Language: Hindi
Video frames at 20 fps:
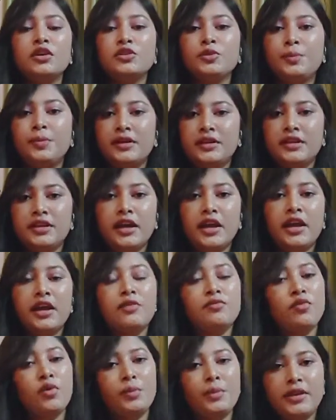दुपट्टा
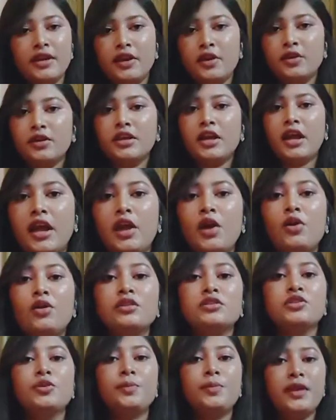है वो भी रेन है
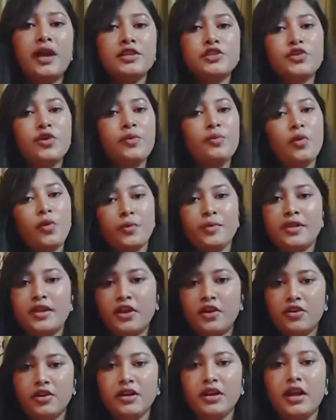और जो प्लाजो है वो भी
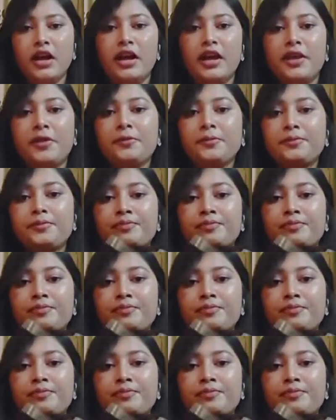रेन का है